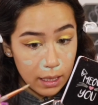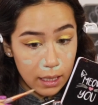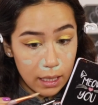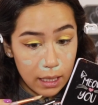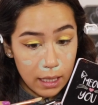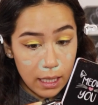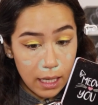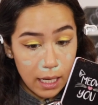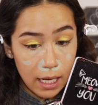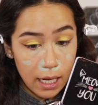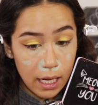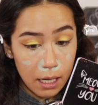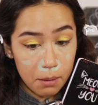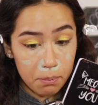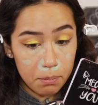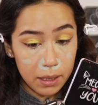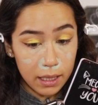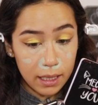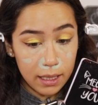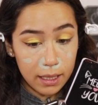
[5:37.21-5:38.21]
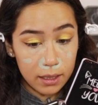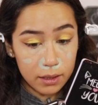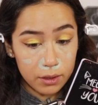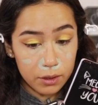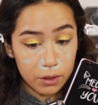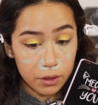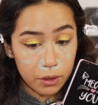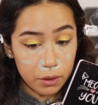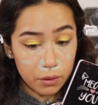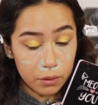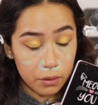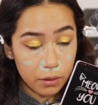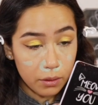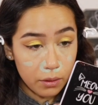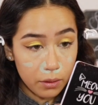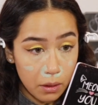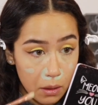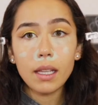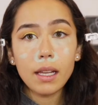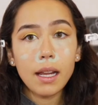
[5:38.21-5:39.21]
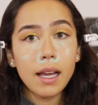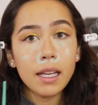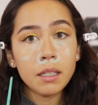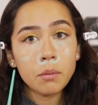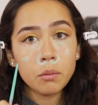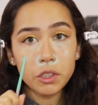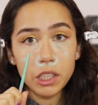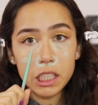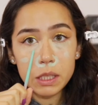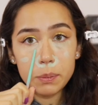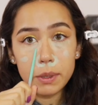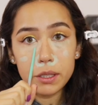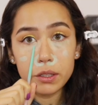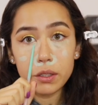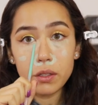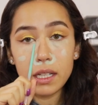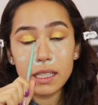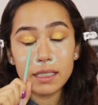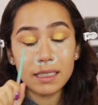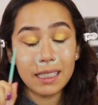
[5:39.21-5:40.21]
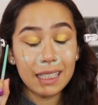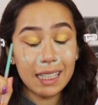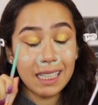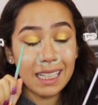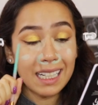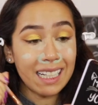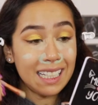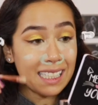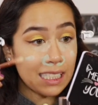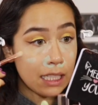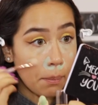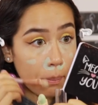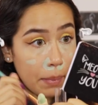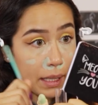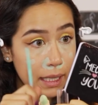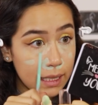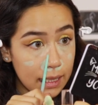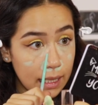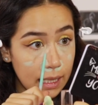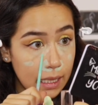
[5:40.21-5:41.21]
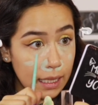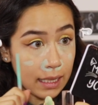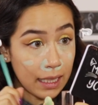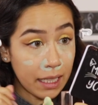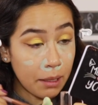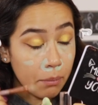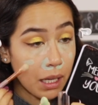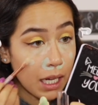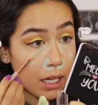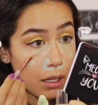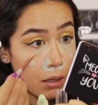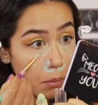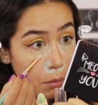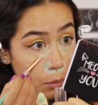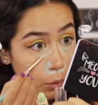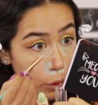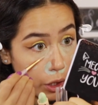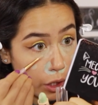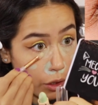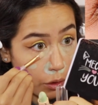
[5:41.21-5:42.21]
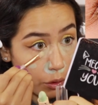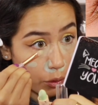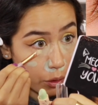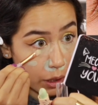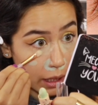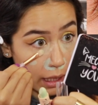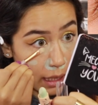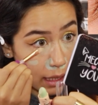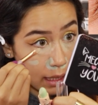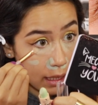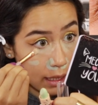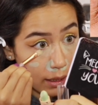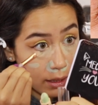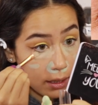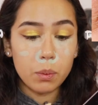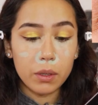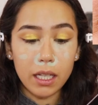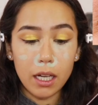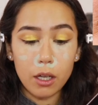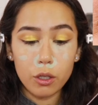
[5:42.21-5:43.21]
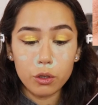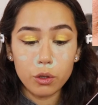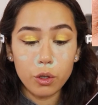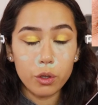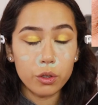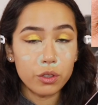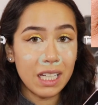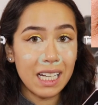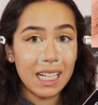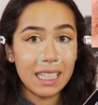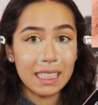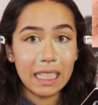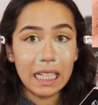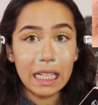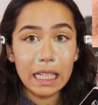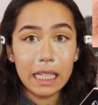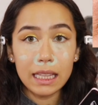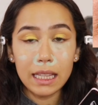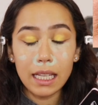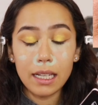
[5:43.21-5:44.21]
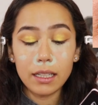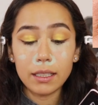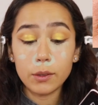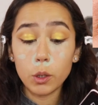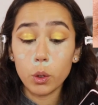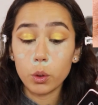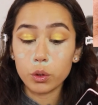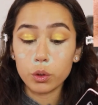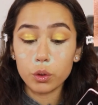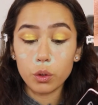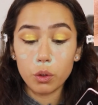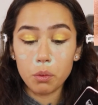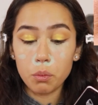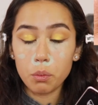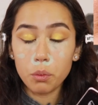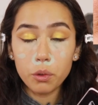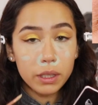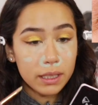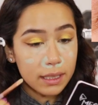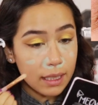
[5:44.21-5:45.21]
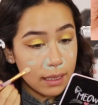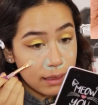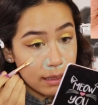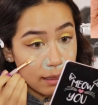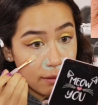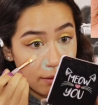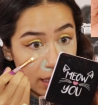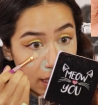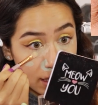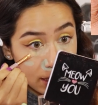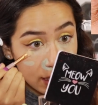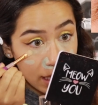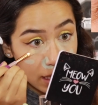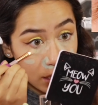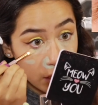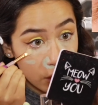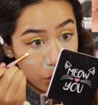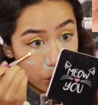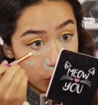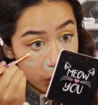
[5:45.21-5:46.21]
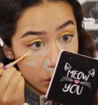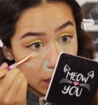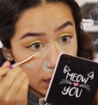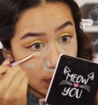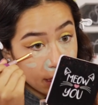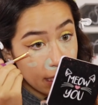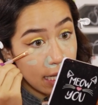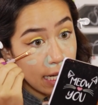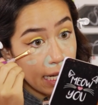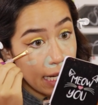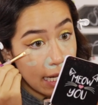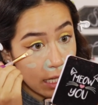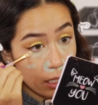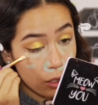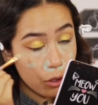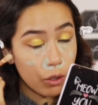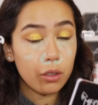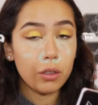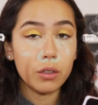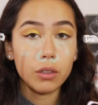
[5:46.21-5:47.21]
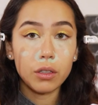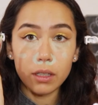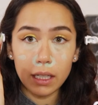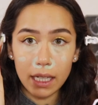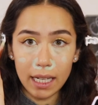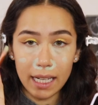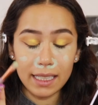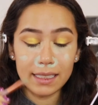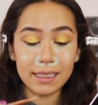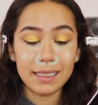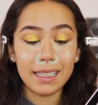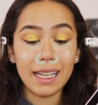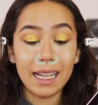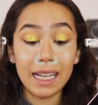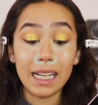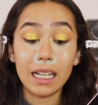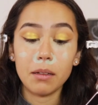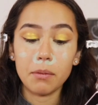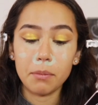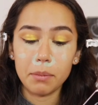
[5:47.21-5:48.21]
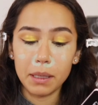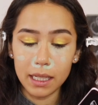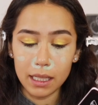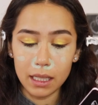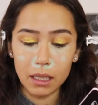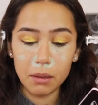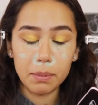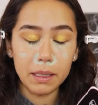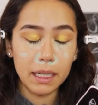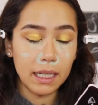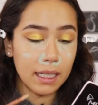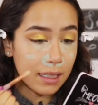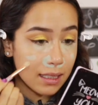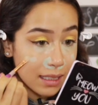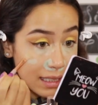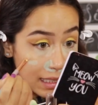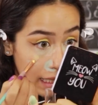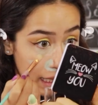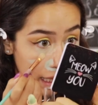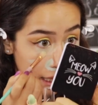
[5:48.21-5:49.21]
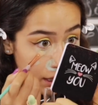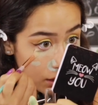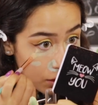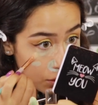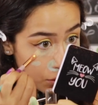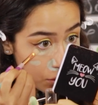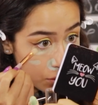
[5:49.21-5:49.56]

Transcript: la aplicación. Hay muchas personas que tienen esta parte lagrimal muy rojita porque los ojos se les irritan o son muy sensibles, entonces el color es el verde para cancelarlo.